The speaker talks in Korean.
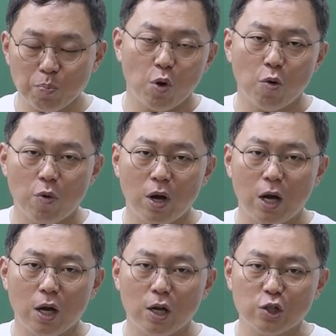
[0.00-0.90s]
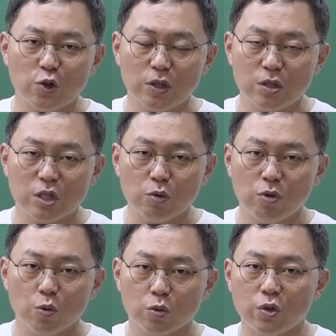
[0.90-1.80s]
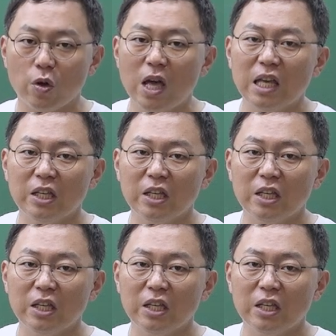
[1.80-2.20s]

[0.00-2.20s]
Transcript: 평화적인 시위로서